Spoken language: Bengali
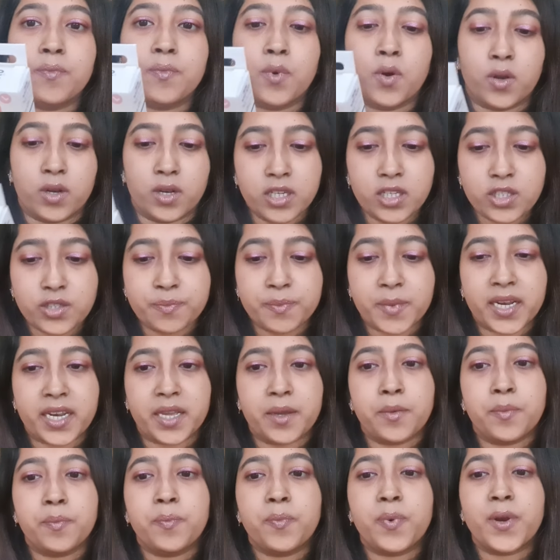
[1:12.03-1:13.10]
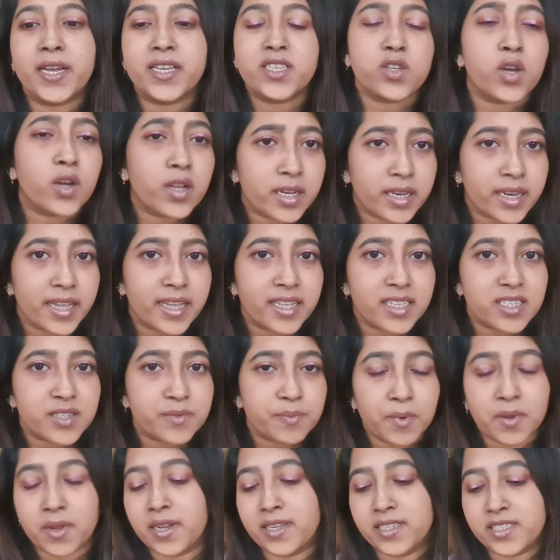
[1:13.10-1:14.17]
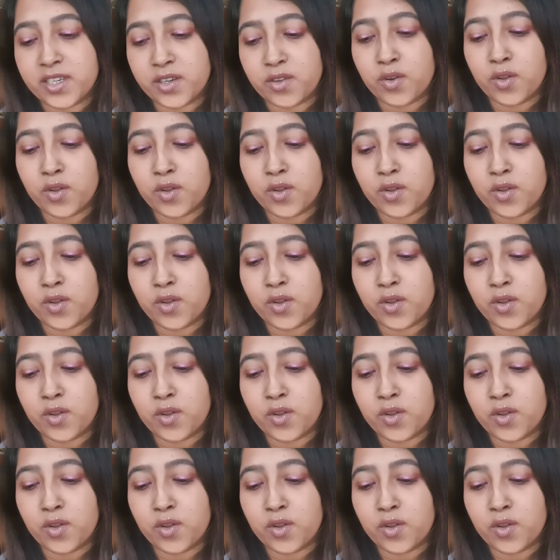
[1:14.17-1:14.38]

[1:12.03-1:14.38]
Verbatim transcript: পলিশ মানে প্রেস অন নেলস বলি